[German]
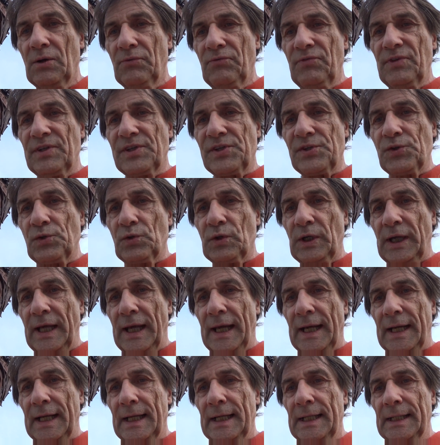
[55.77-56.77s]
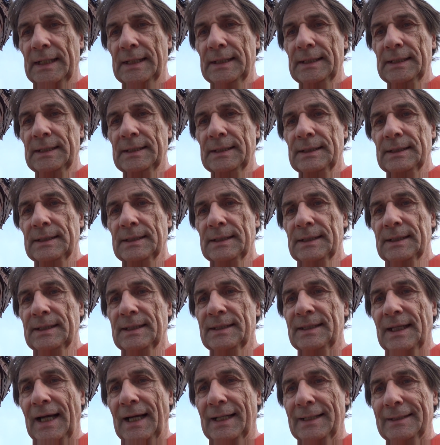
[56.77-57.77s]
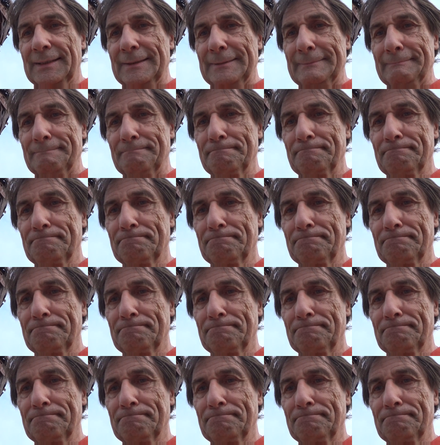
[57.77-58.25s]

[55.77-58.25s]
visionärer Gedanken.